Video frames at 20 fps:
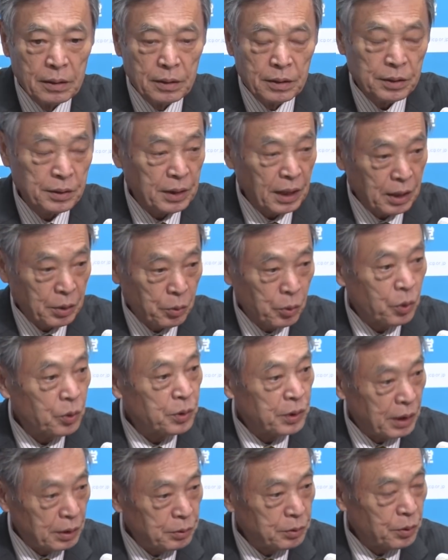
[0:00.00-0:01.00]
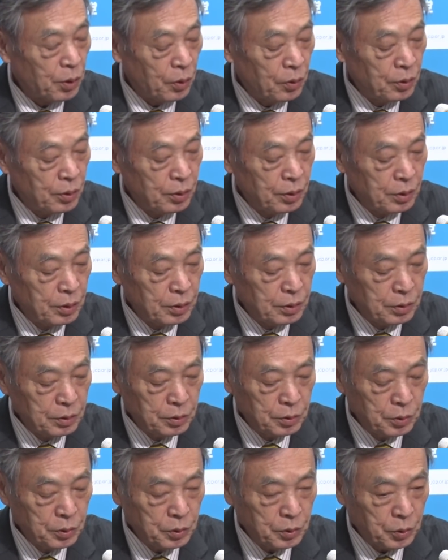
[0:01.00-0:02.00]
事態が起こっていると
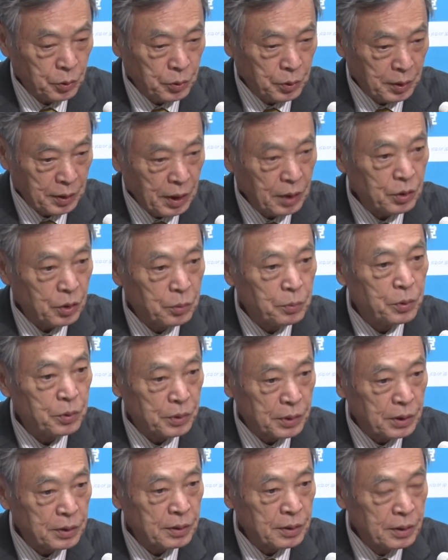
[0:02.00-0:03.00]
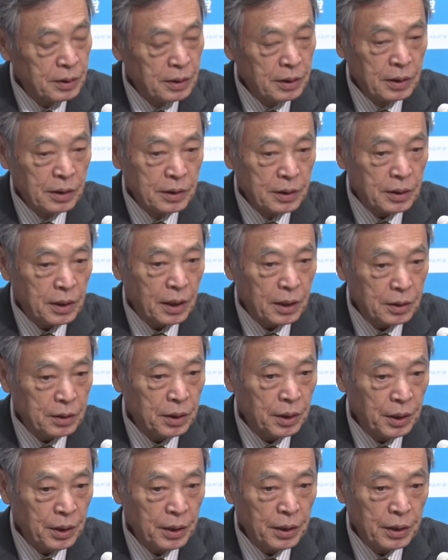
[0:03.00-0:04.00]
いうことだと思うんです。したがっ
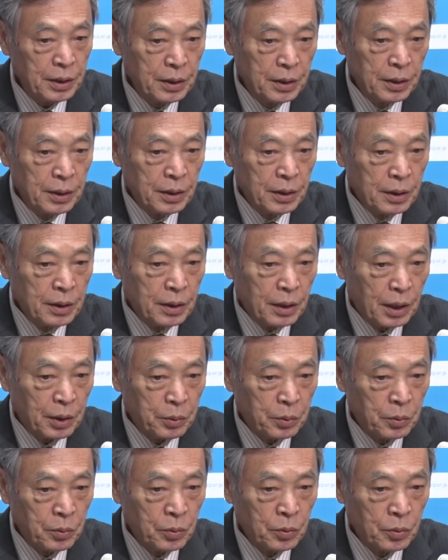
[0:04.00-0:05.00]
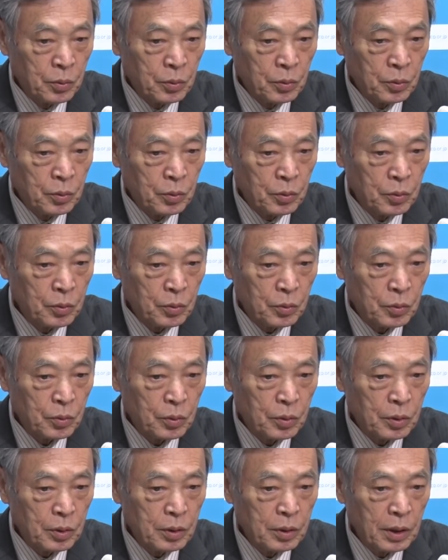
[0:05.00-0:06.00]
てあ
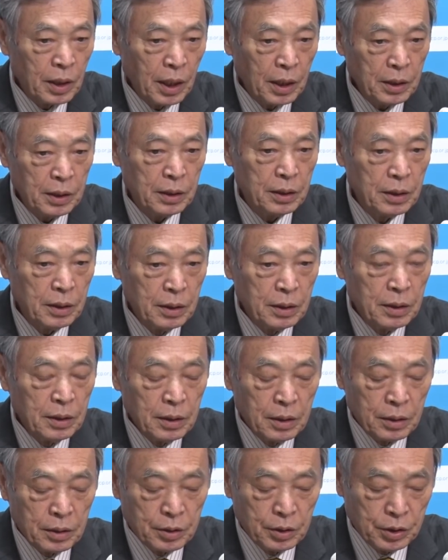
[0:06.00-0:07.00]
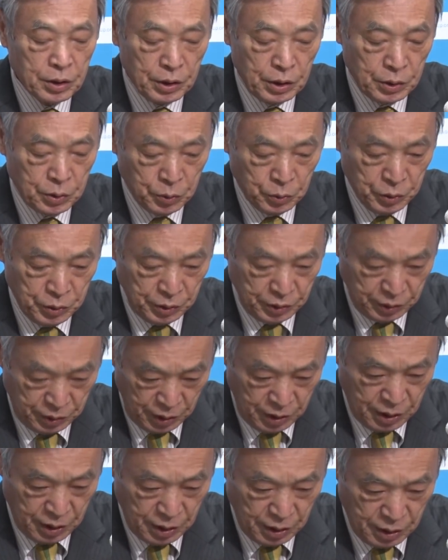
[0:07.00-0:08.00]
のやはり国とし
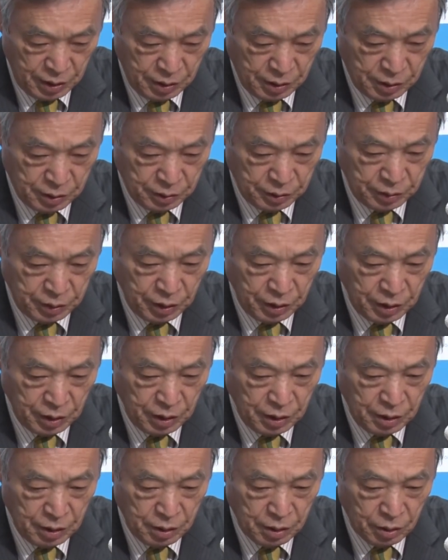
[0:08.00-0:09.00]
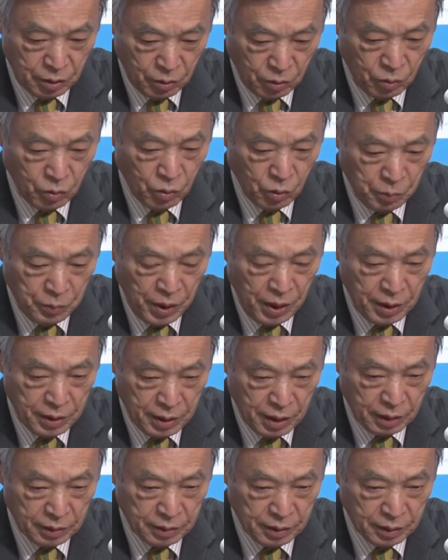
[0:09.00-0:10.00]
て責任を明
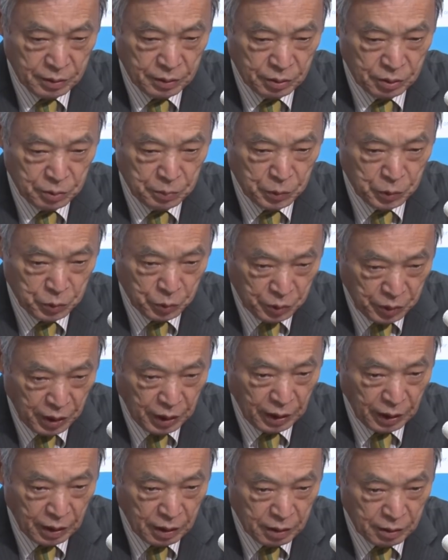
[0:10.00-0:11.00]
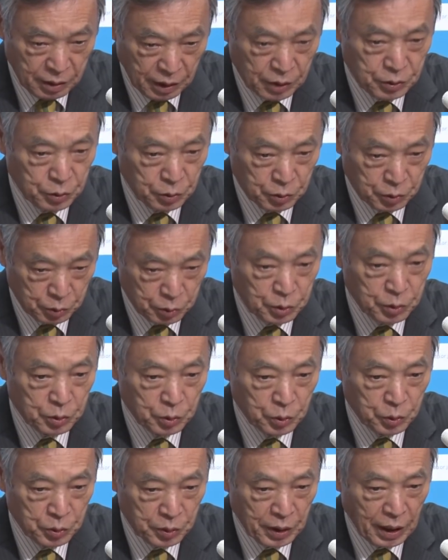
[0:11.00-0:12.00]
確化するもとで対処すると
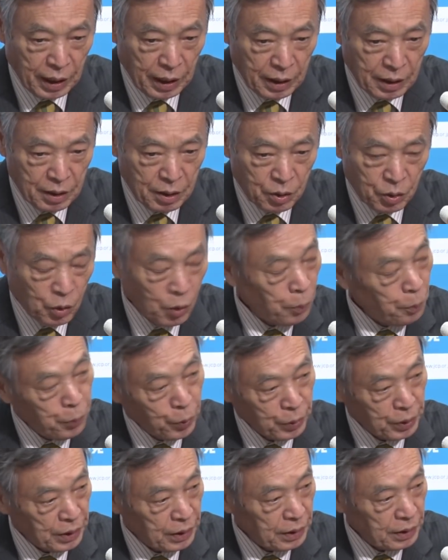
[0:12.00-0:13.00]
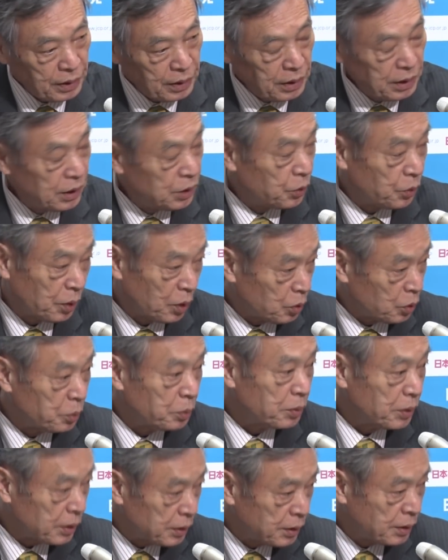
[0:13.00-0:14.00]
いうことが根本に必要だと
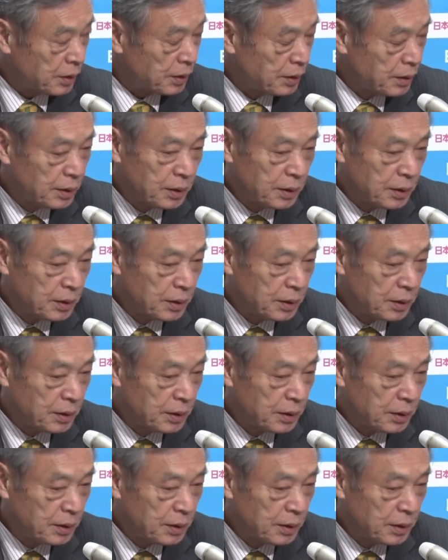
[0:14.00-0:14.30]
思います。